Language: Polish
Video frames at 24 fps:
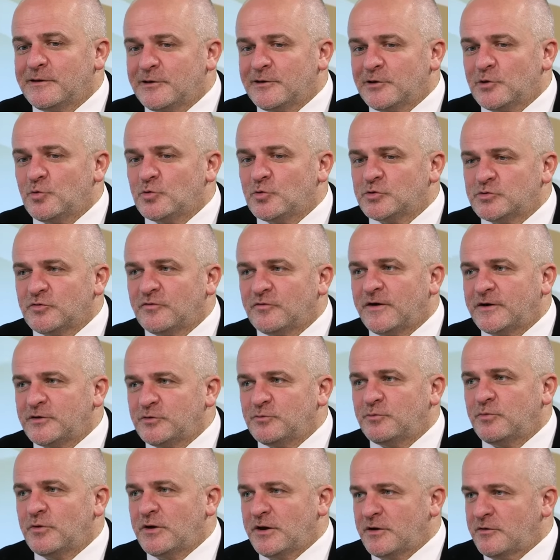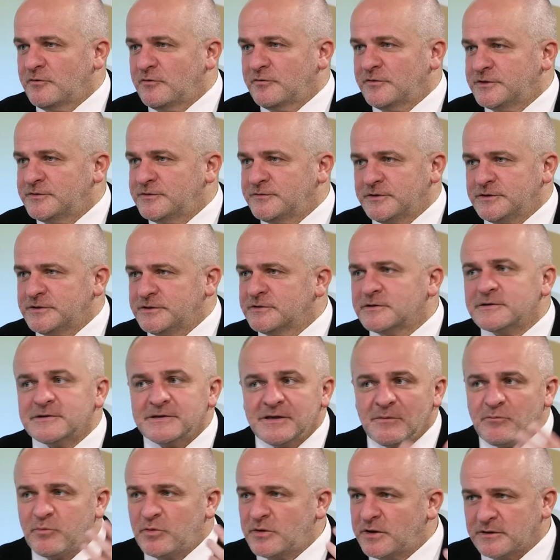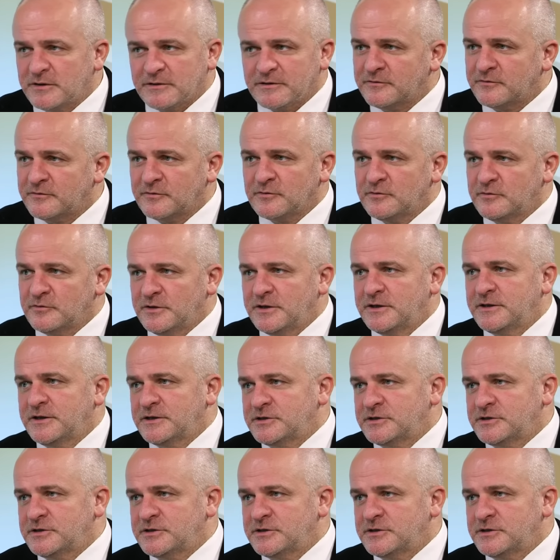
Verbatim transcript: głosowaniu Polaków na świecie. To jest niepojęte w ogóle.